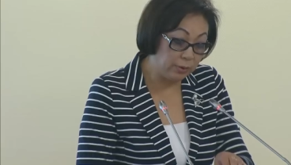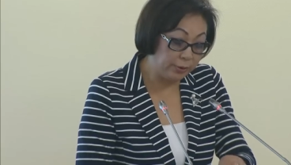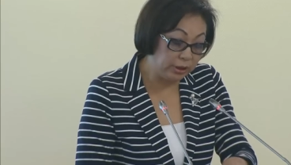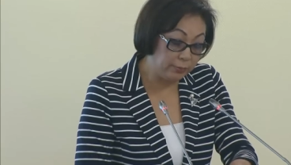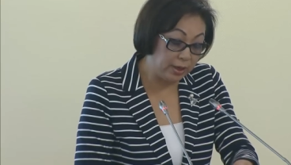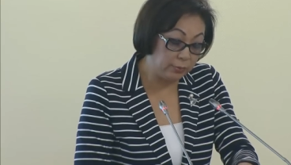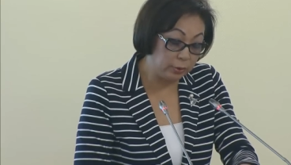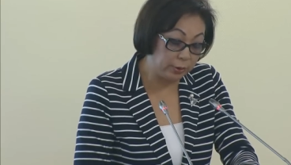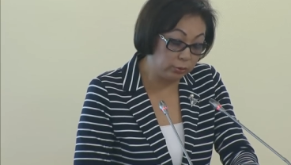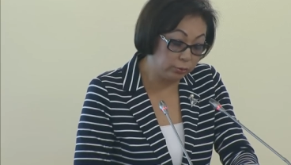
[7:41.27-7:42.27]

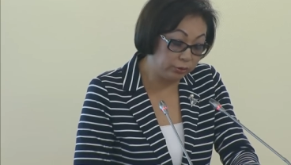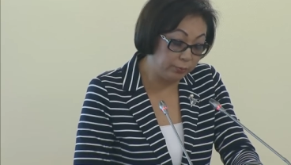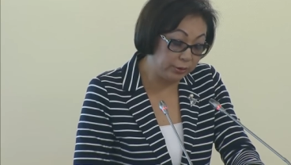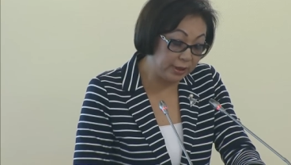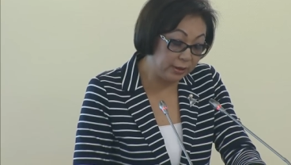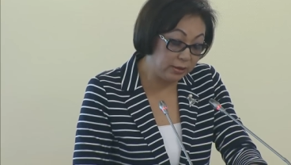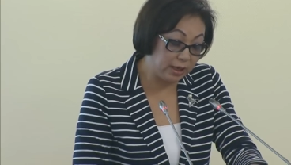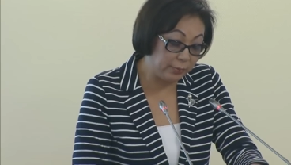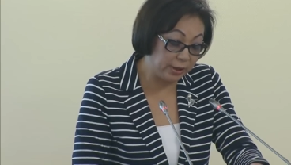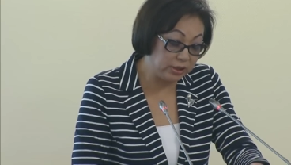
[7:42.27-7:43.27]
принимаемых продуктов питания
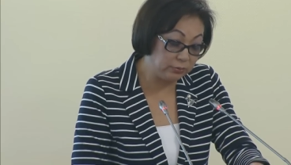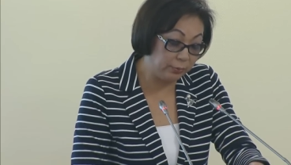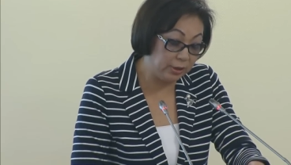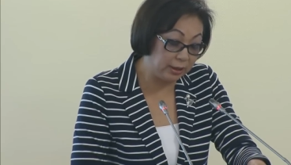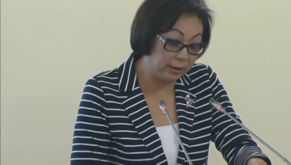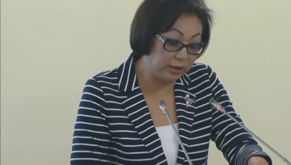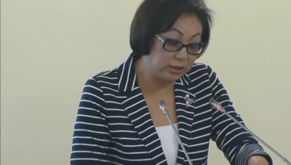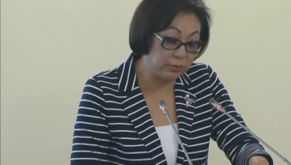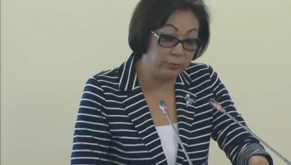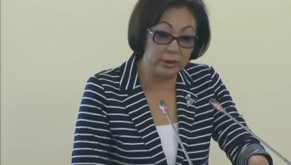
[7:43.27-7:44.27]
необходимым для
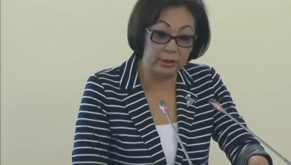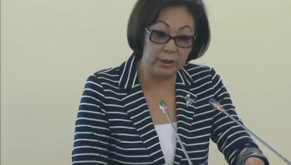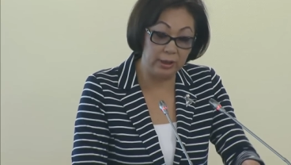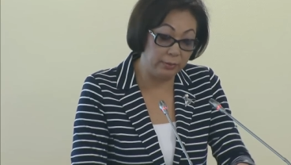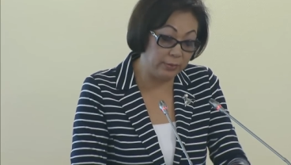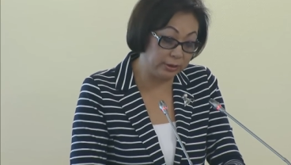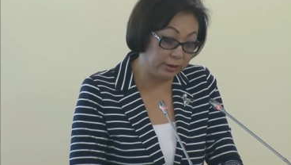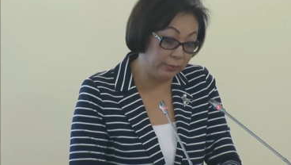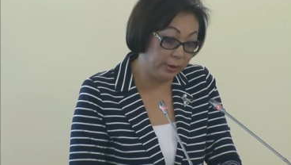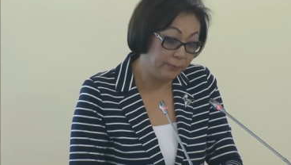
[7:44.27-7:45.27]
организма
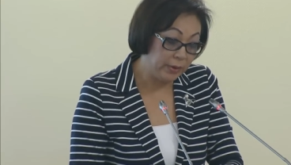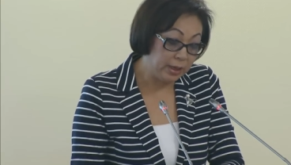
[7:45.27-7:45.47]
микроэлементами.